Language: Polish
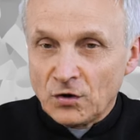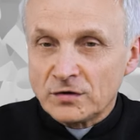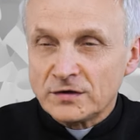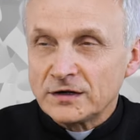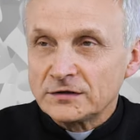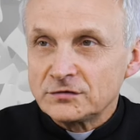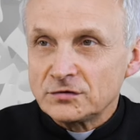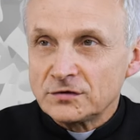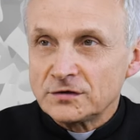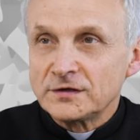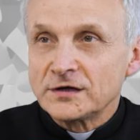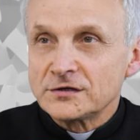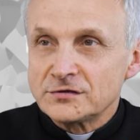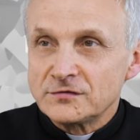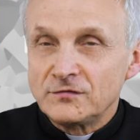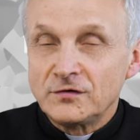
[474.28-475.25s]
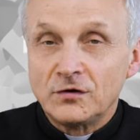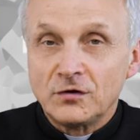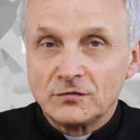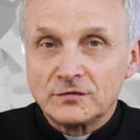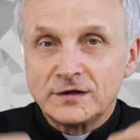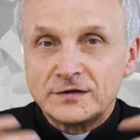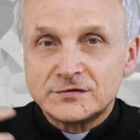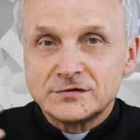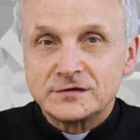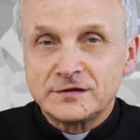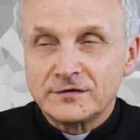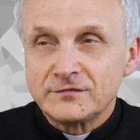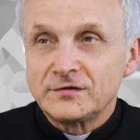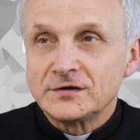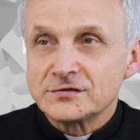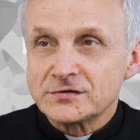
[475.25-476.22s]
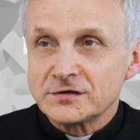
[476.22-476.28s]
orna trochę inaczej wygląda, czyli ta
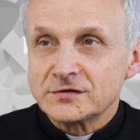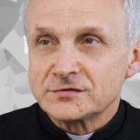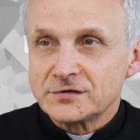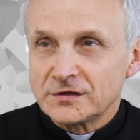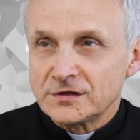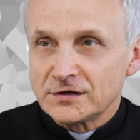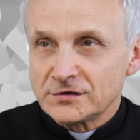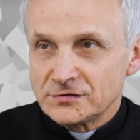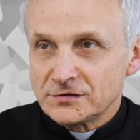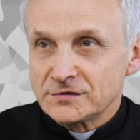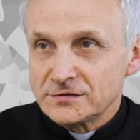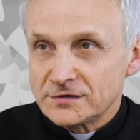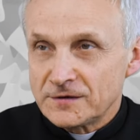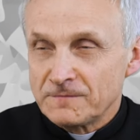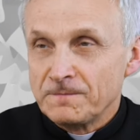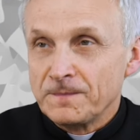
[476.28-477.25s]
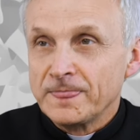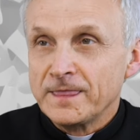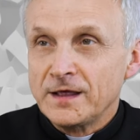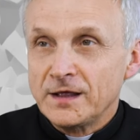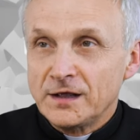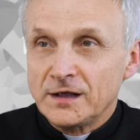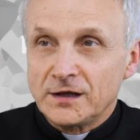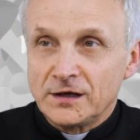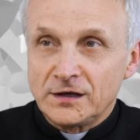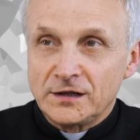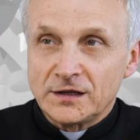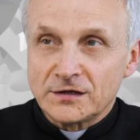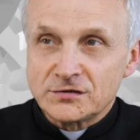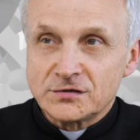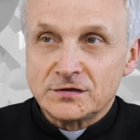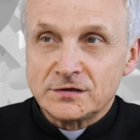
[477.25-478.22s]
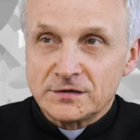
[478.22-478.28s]
wierzchnia szata księdza,
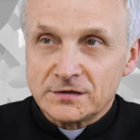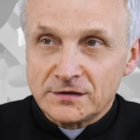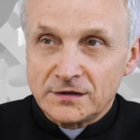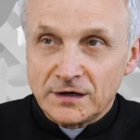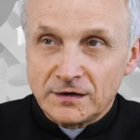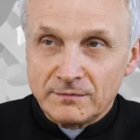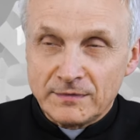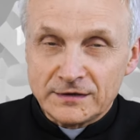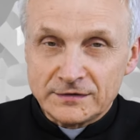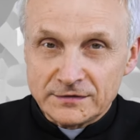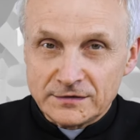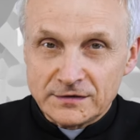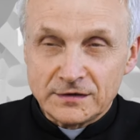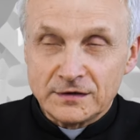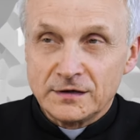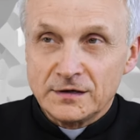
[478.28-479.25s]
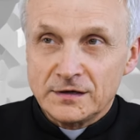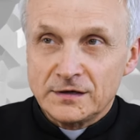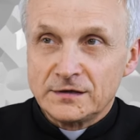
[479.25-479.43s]
inaczej dalmatyka